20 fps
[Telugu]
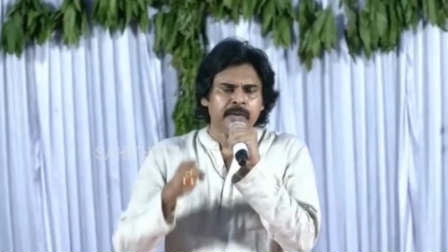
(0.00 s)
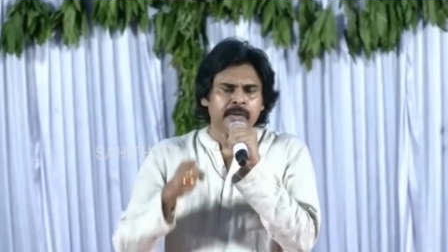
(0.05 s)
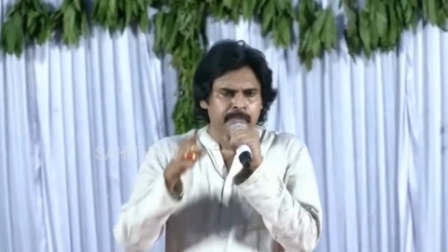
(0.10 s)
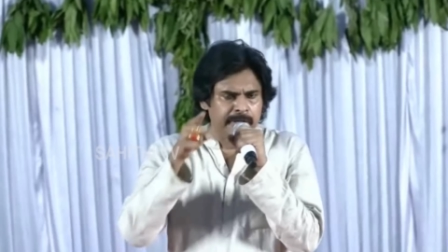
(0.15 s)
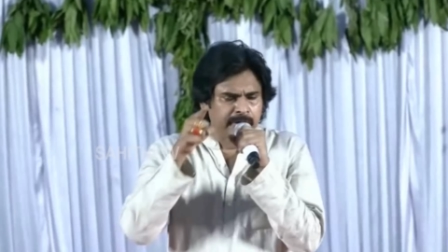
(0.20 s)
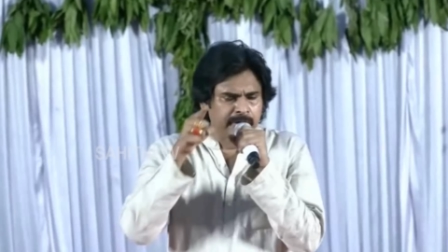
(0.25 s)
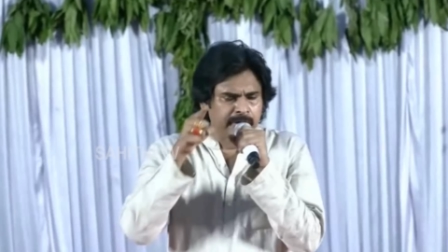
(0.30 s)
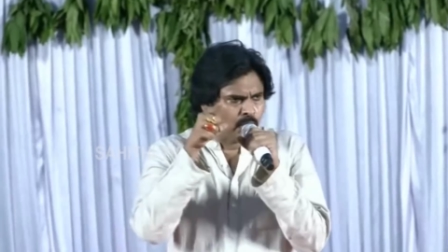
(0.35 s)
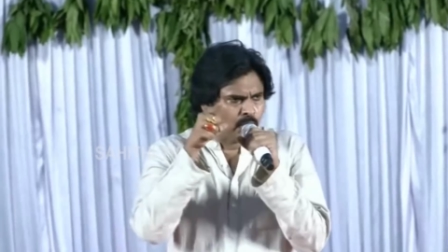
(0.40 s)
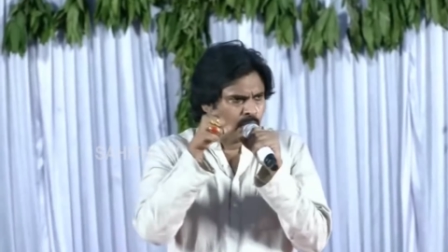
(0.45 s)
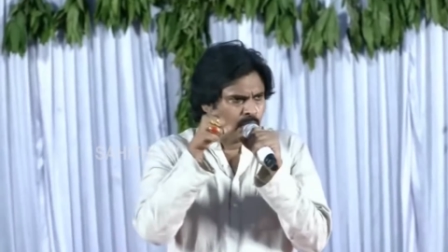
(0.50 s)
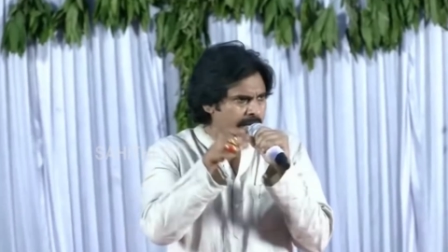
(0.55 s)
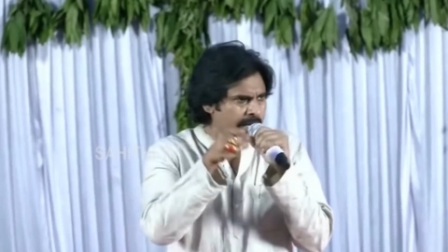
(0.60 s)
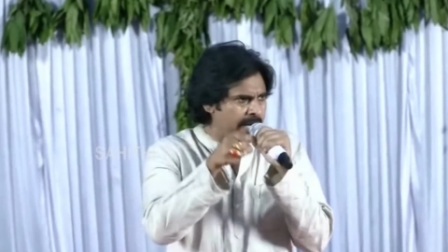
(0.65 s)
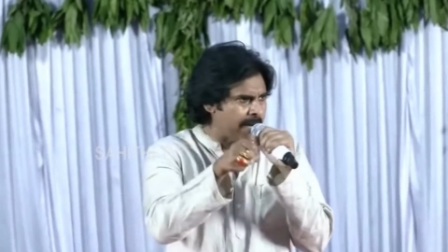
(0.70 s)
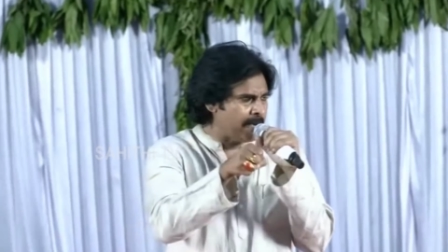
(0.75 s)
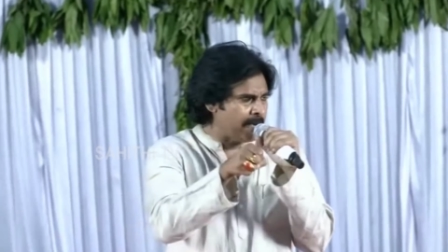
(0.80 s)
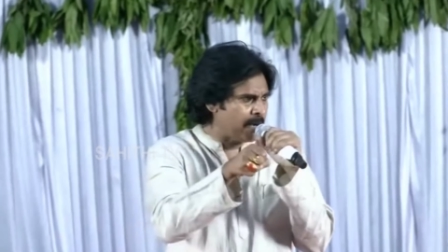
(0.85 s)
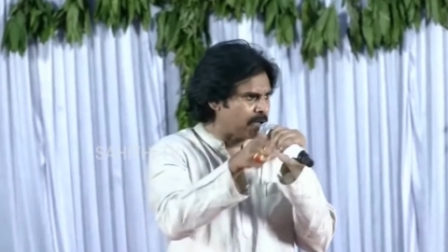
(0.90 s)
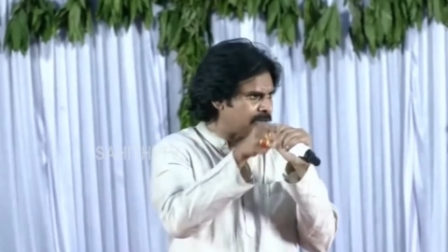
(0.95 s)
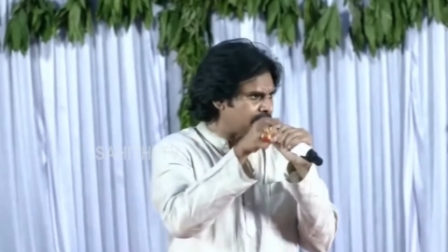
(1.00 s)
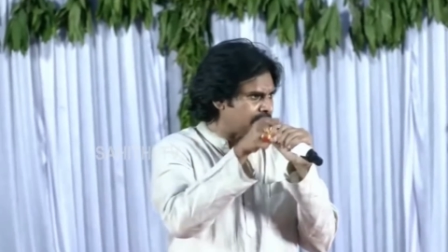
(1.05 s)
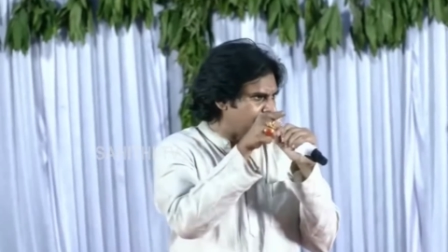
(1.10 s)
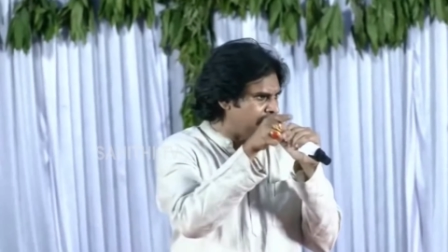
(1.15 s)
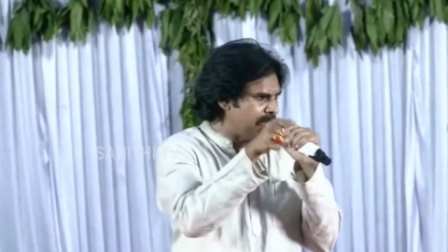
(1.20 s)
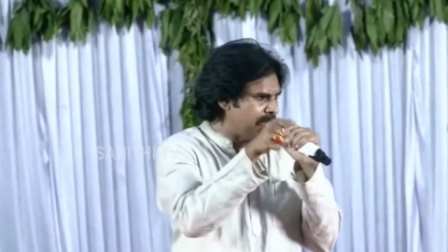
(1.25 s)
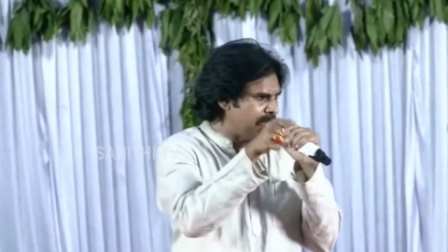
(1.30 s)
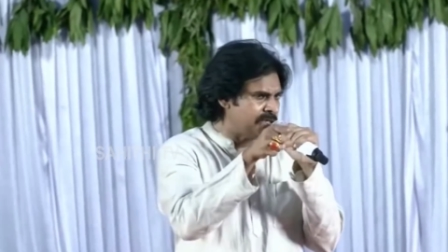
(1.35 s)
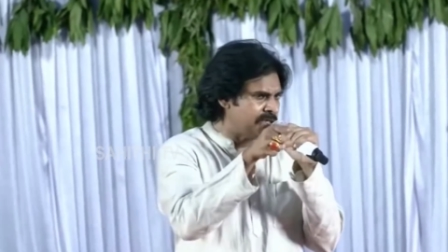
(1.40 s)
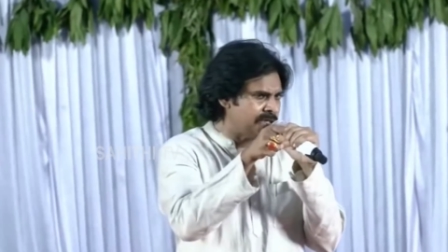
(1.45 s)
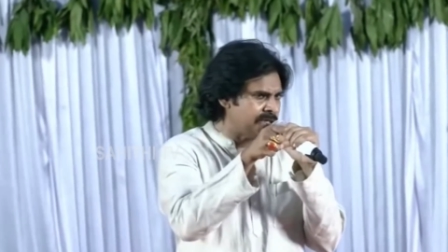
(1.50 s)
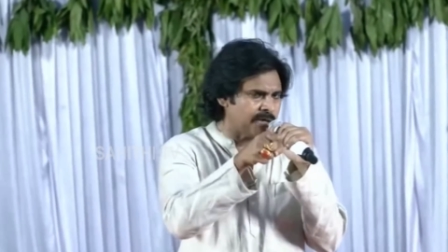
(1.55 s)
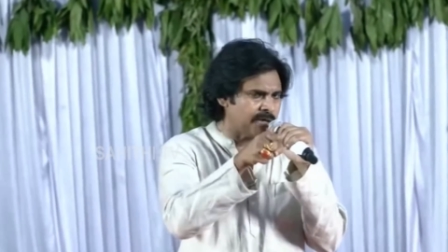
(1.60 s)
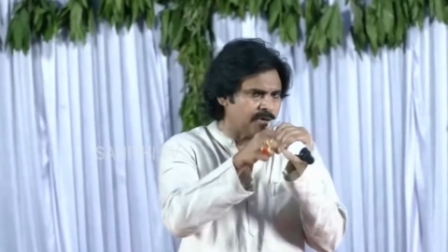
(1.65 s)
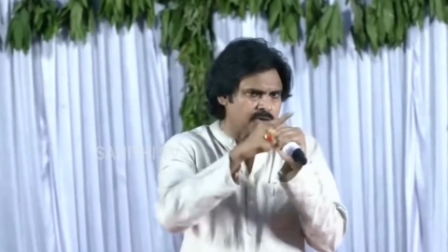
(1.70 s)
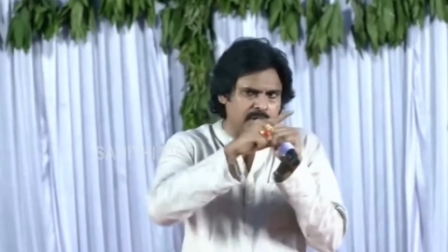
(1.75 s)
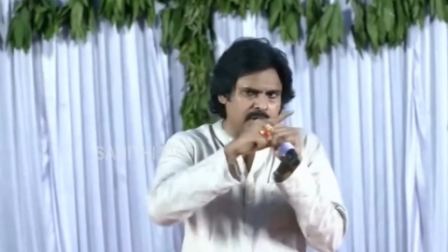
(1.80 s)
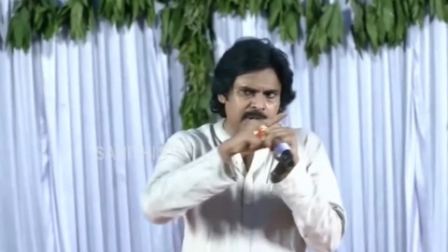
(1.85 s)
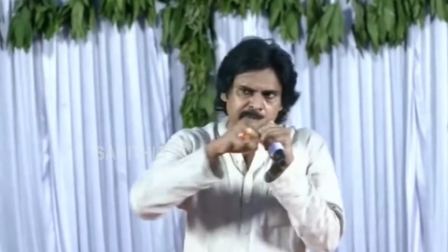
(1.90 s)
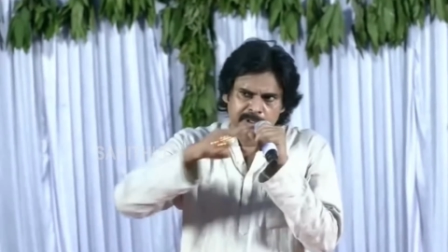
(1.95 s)
మీకు నూట యాభై ఒక్క సభ్యులు ఇచ్చిన
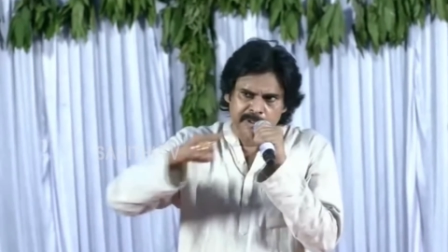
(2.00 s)
తర్వాత కూడా